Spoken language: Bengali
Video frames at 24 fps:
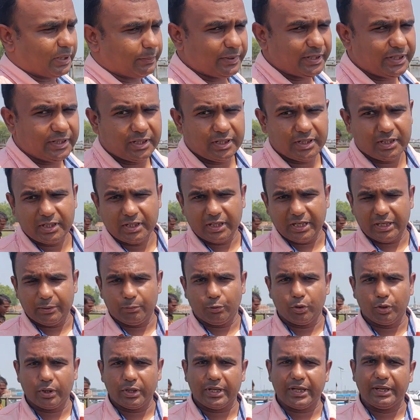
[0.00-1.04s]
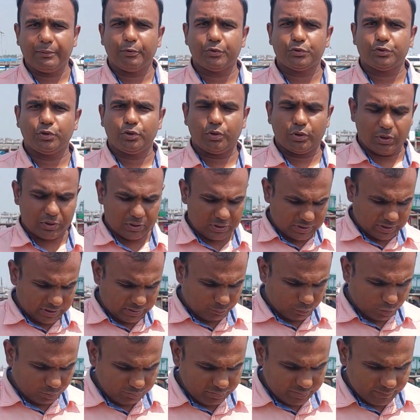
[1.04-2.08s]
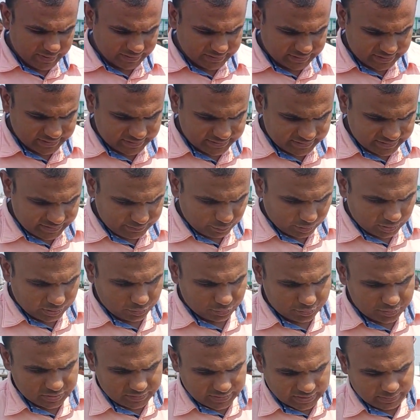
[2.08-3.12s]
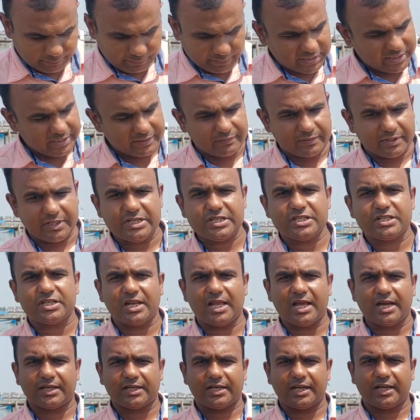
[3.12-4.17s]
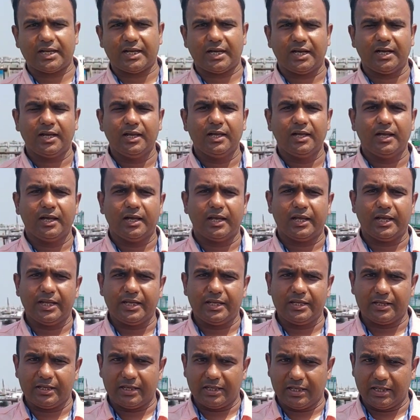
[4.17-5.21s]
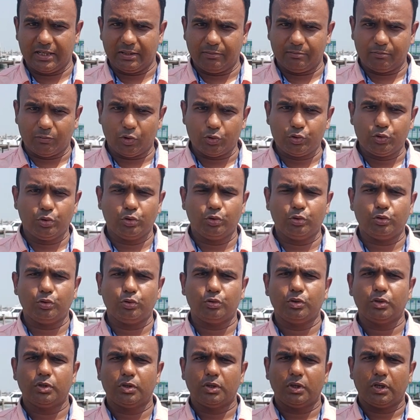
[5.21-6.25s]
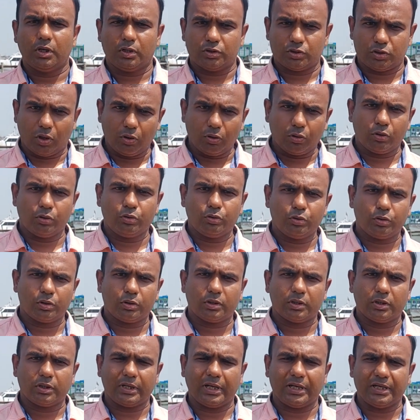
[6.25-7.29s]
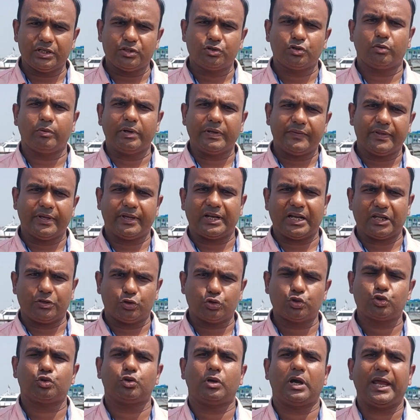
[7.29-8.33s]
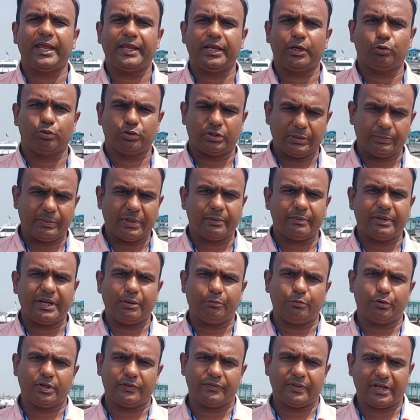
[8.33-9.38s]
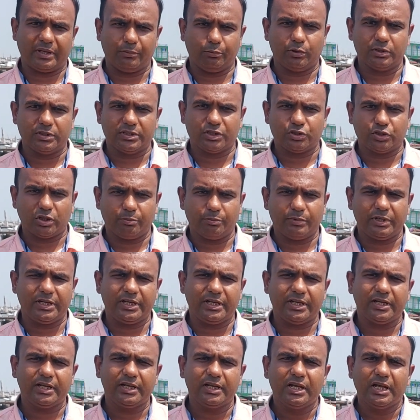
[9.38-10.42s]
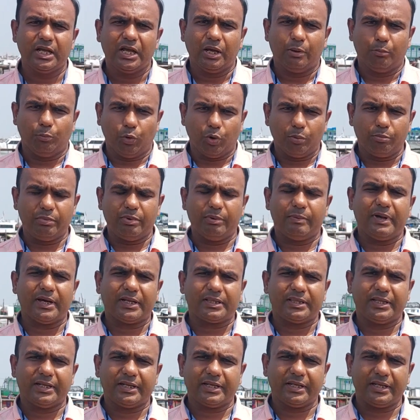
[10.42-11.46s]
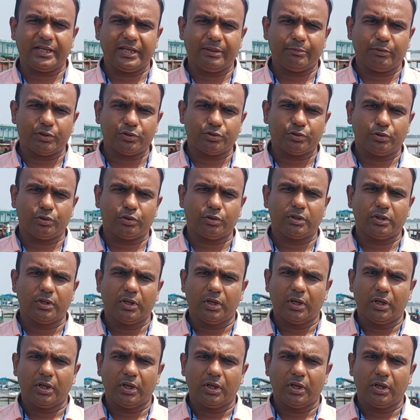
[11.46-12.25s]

পারবেন এবং এবছর বন বিভাগ থেকে যেটি বলা হচ্ছে তারা প্রায় ৩০ লাখ টাকা এই মধু সংগ্রহকালীন সময় থেকে রাজস্ব আয় করতে পারবেন এমনটি তারা বলছেন সব মিলিয়ে বন বিভাগ থেকে এবছর